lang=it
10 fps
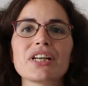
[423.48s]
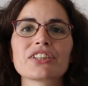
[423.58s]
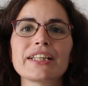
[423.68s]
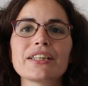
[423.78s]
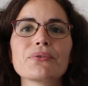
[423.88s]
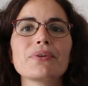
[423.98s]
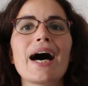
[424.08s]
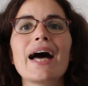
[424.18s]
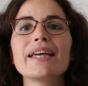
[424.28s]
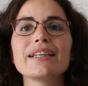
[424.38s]
lasciate un
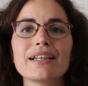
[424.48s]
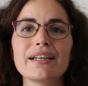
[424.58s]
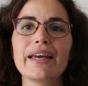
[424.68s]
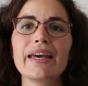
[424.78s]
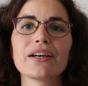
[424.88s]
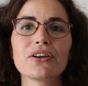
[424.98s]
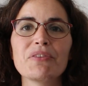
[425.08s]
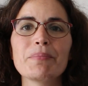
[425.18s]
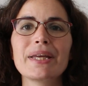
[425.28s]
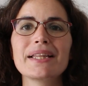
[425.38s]
like e
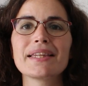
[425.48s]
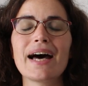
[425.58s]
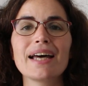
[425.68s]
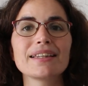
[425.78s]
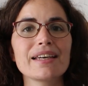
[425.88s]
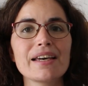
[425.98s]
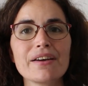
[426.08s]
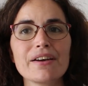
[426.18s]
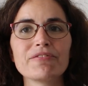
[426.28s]
commentate